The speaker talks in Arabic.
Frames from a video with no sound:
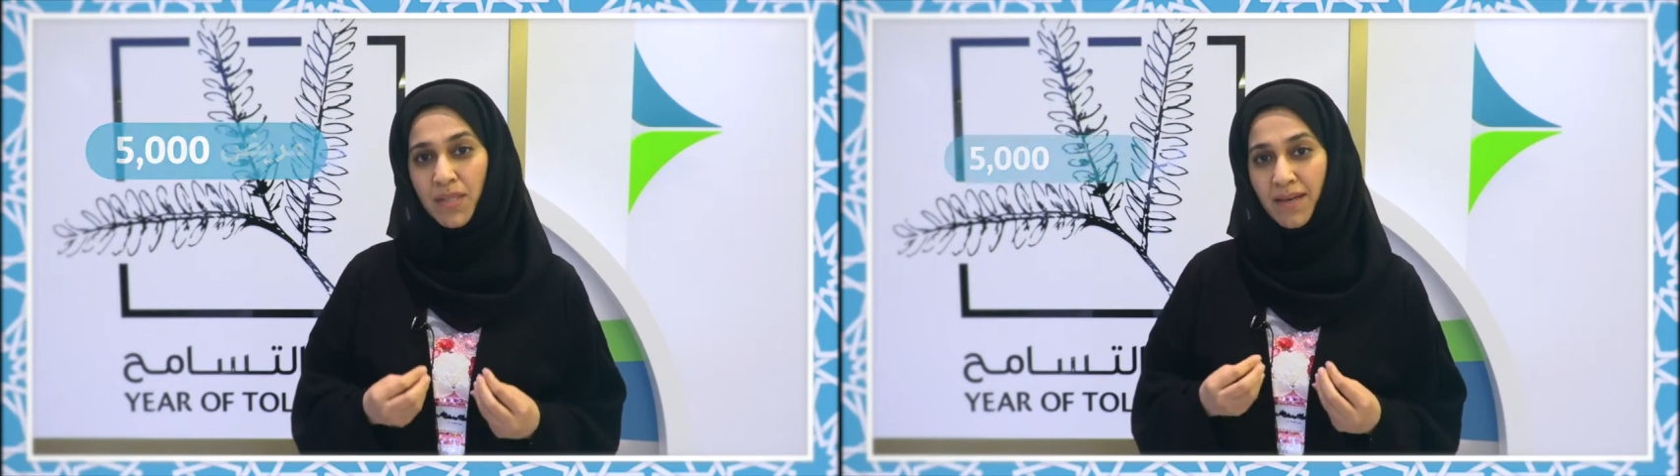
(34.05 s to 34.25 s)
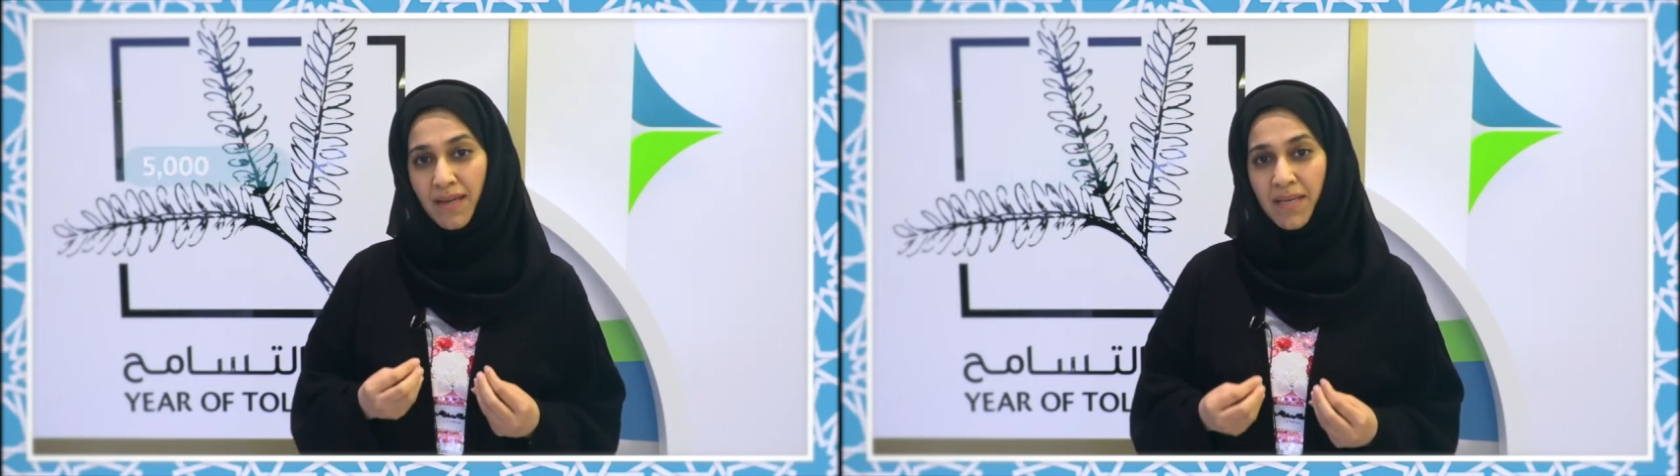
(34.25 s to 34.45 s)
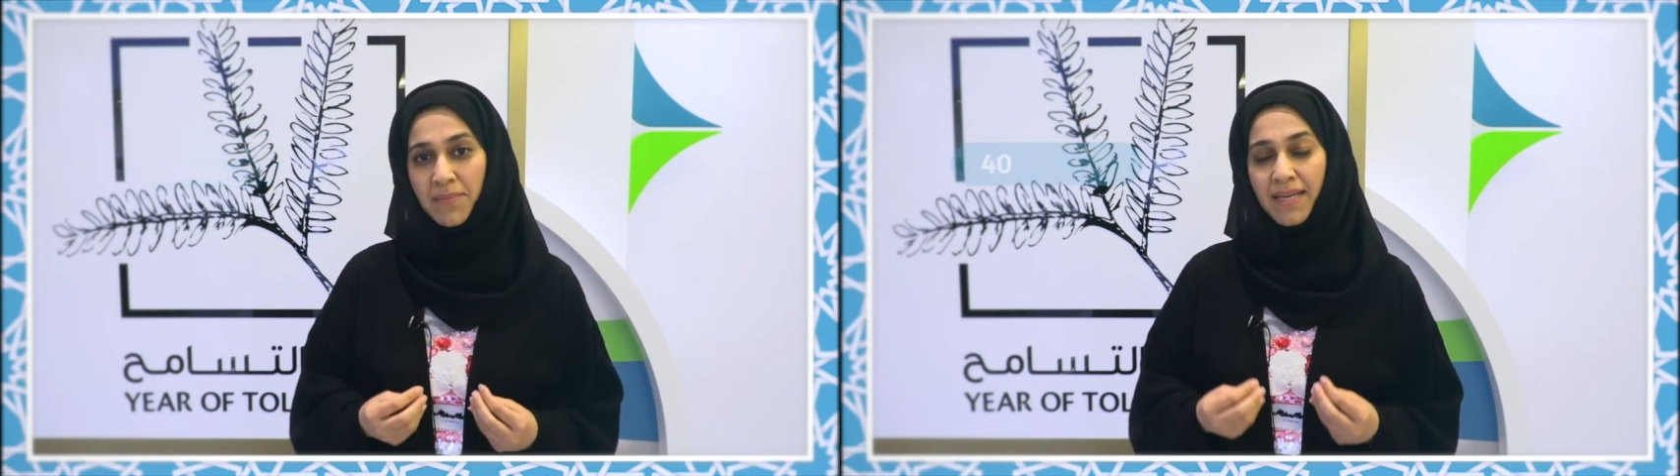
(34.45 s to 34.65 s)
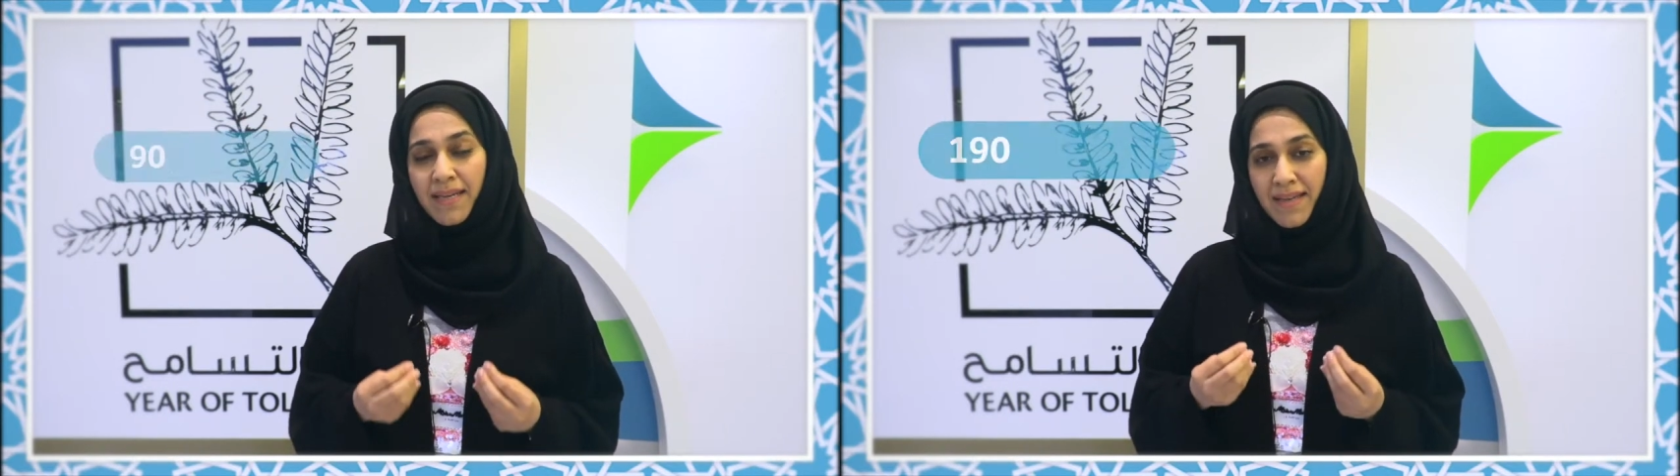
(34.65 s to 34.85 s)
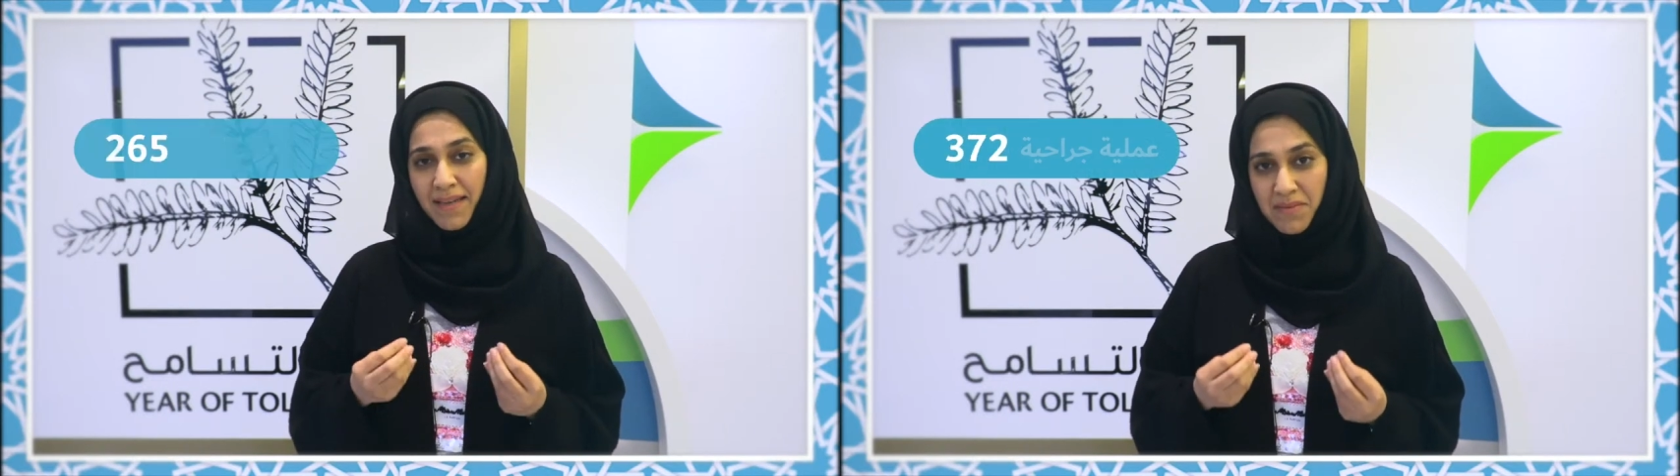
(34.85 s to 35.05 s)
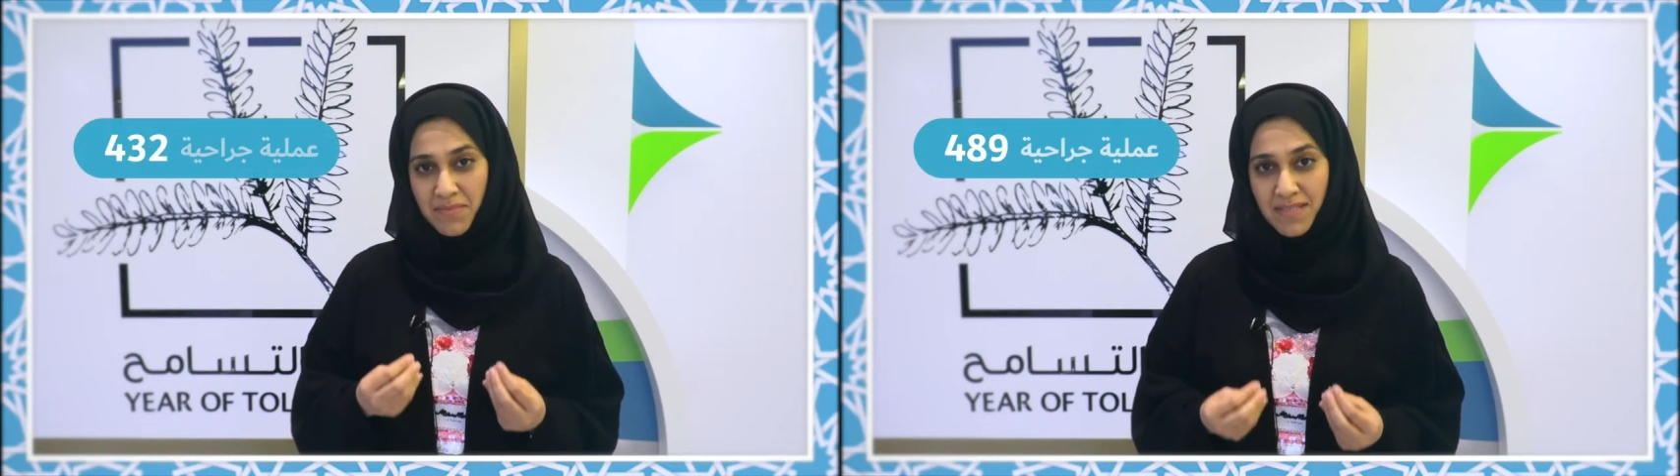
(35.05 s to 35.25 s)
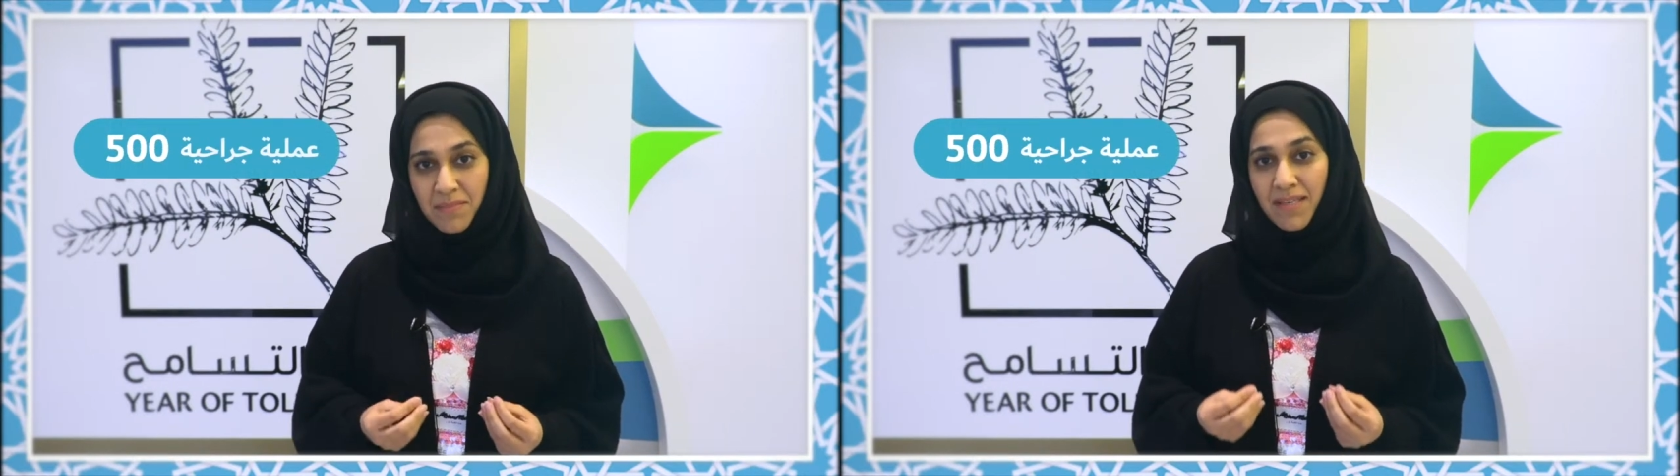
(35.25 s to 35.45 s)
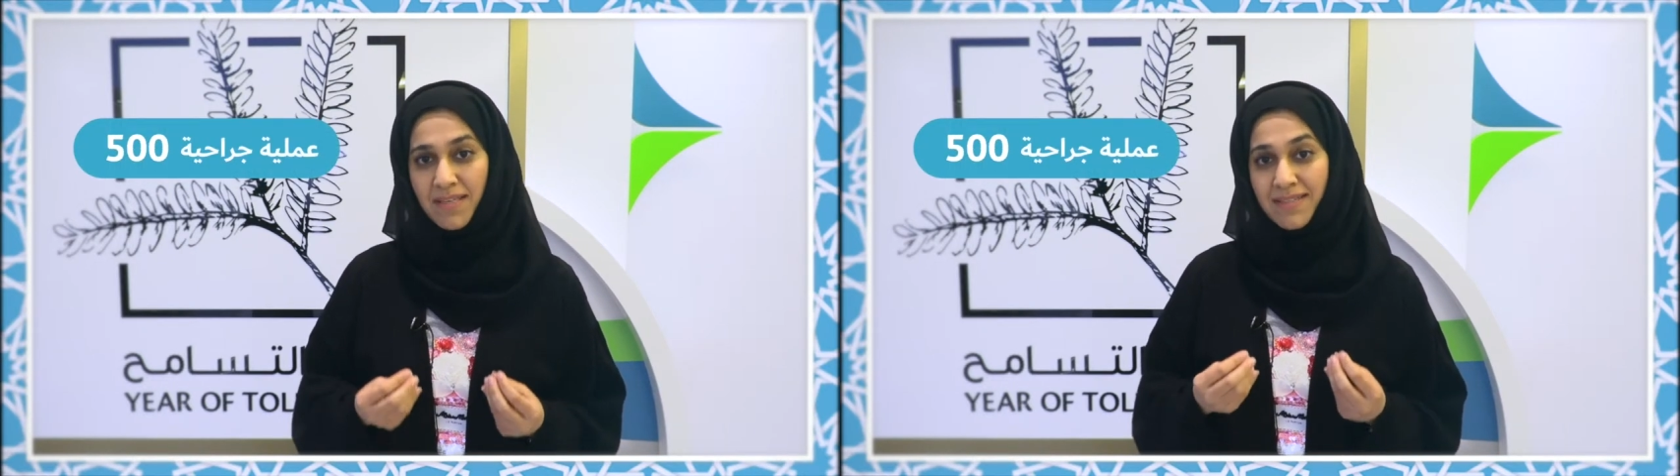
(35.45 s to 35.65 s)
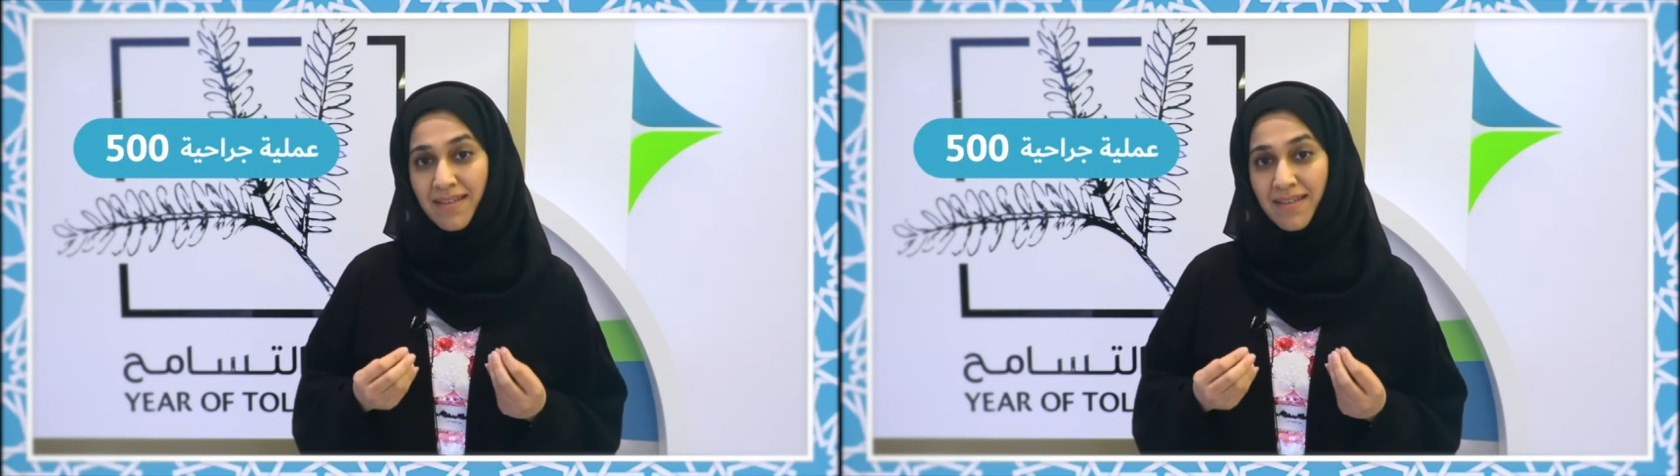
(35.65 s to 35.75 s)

تقريبا 500